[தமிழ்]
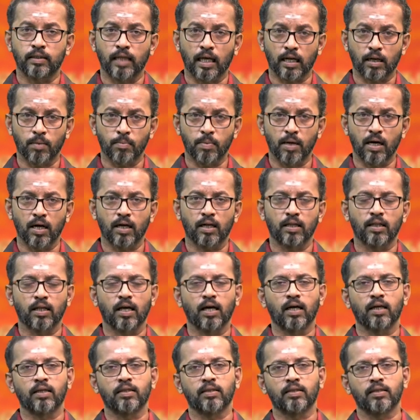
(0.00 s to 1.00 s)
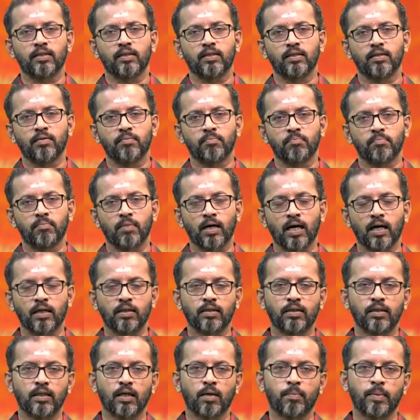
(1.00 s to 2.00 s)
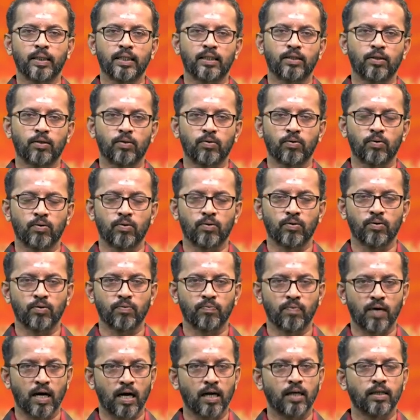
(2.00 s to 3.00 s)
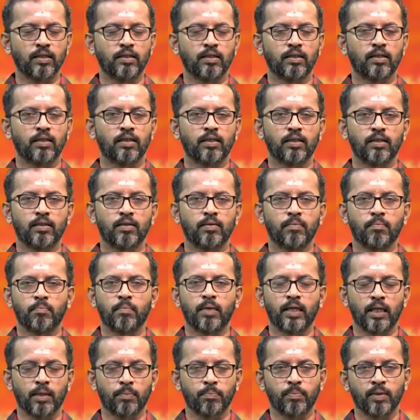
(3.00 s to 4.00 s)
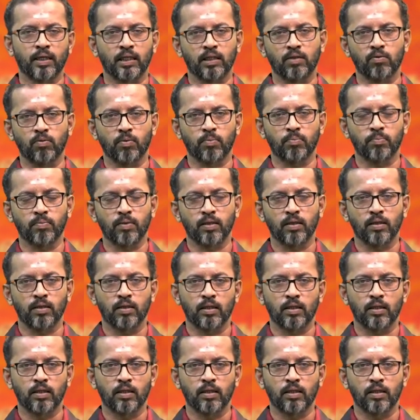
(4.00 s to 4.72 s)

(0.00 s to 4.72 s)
தரமானதாக மாற்றி அமைத்து கொண்டு வாழுகின்ற மனப்பக்குவம்